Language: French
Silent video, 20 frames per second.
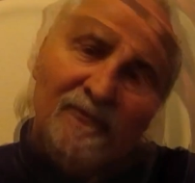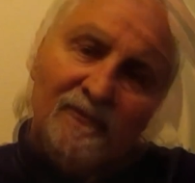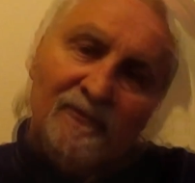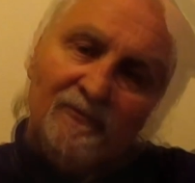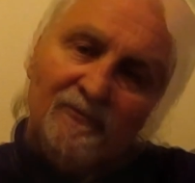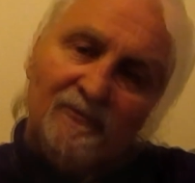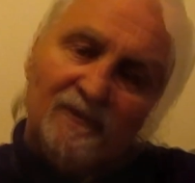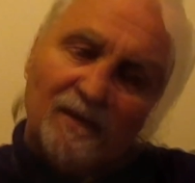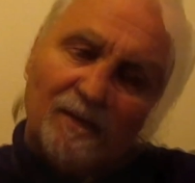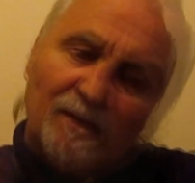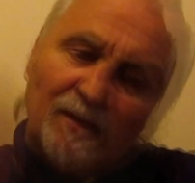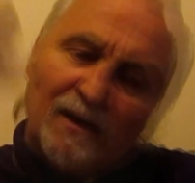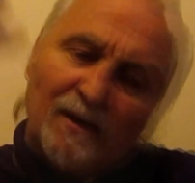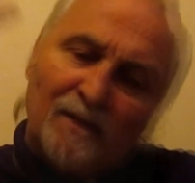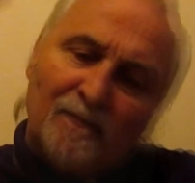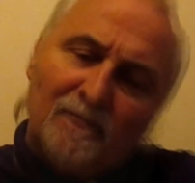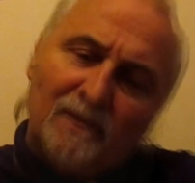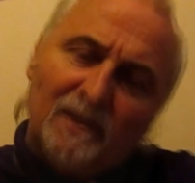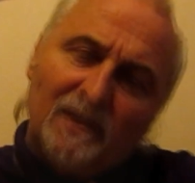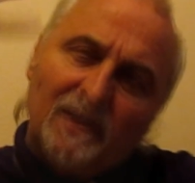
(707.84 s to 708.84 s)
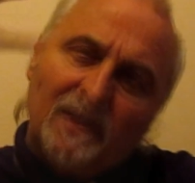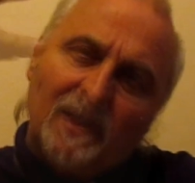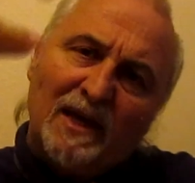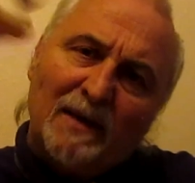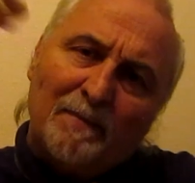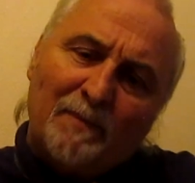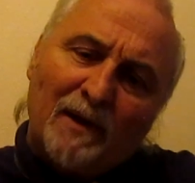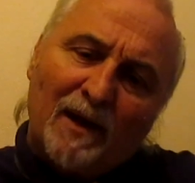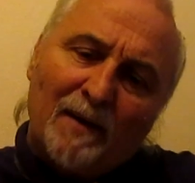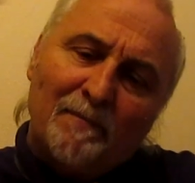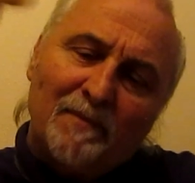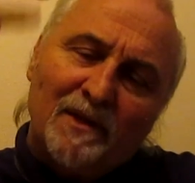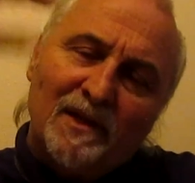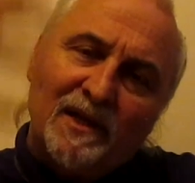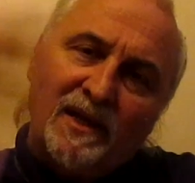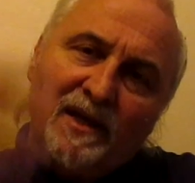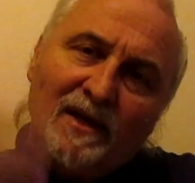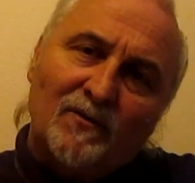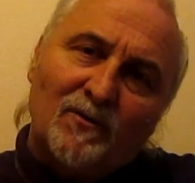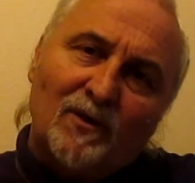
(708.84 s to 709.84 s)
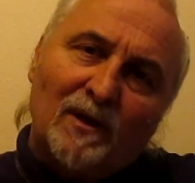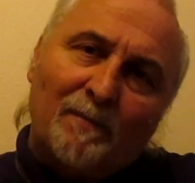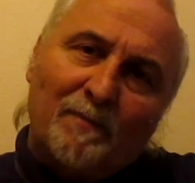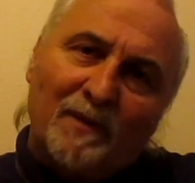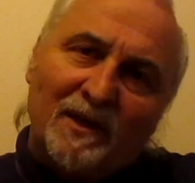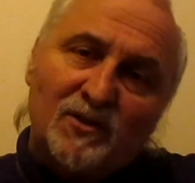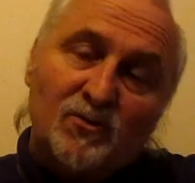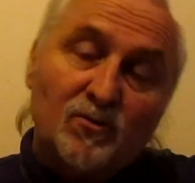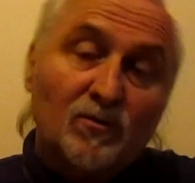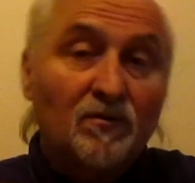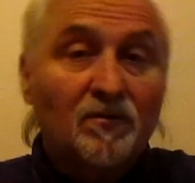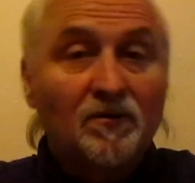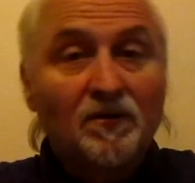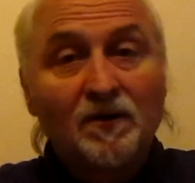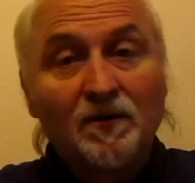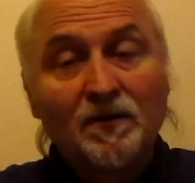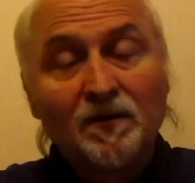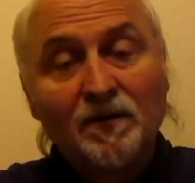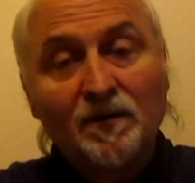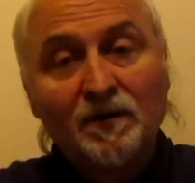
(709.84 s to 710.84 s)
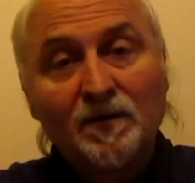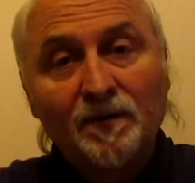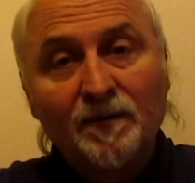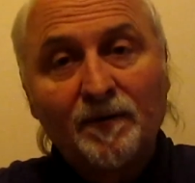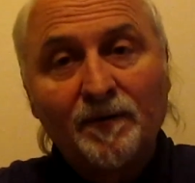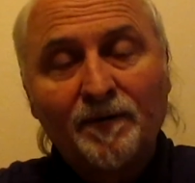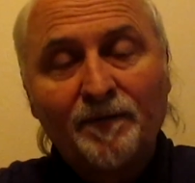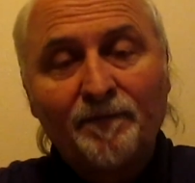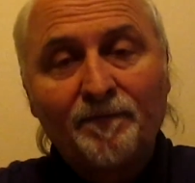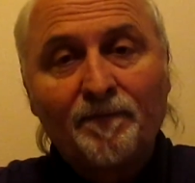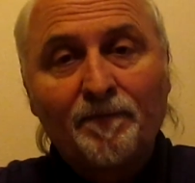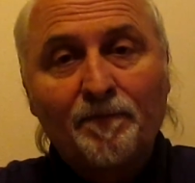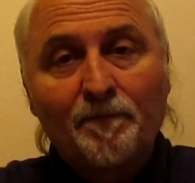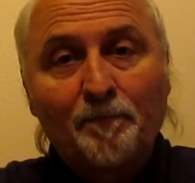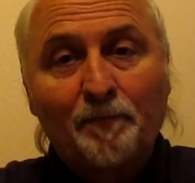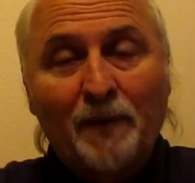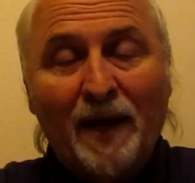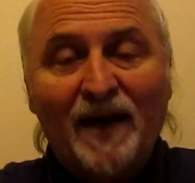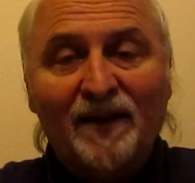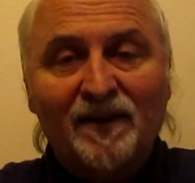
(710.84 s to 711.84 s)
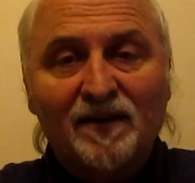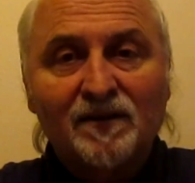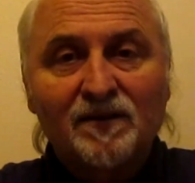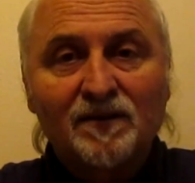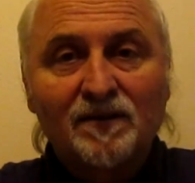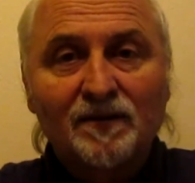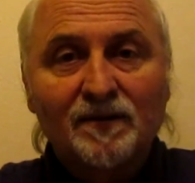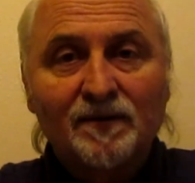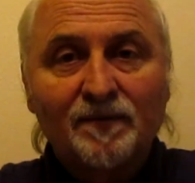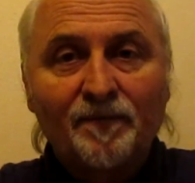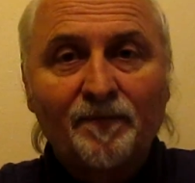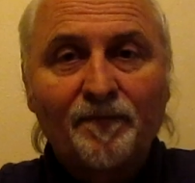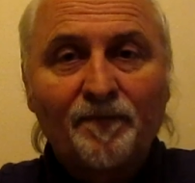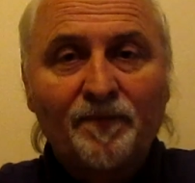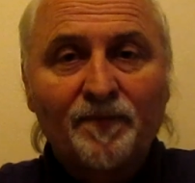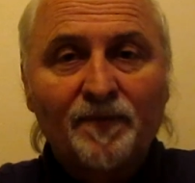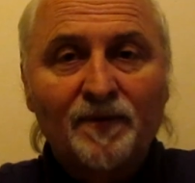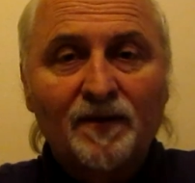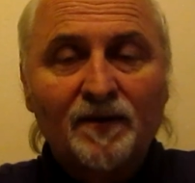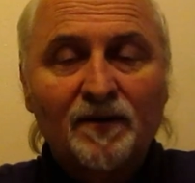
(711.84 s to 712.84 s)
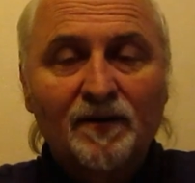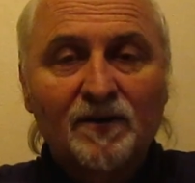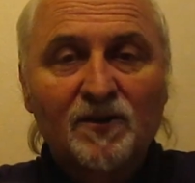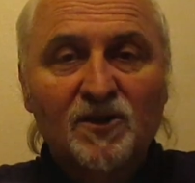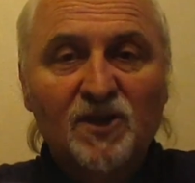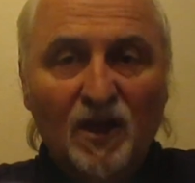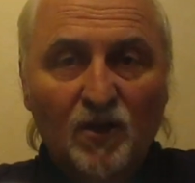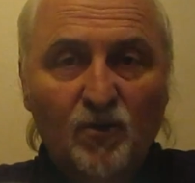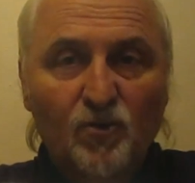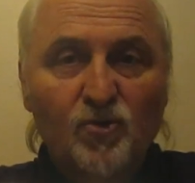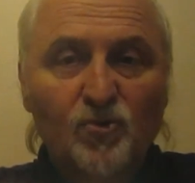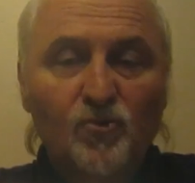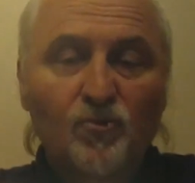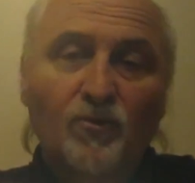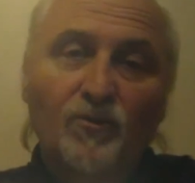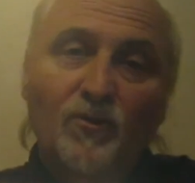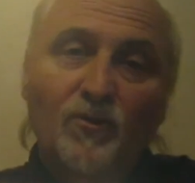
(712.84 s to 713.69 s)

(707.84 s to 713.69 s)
C'est par milliers et par milliers que les personnes partent chaque jour dans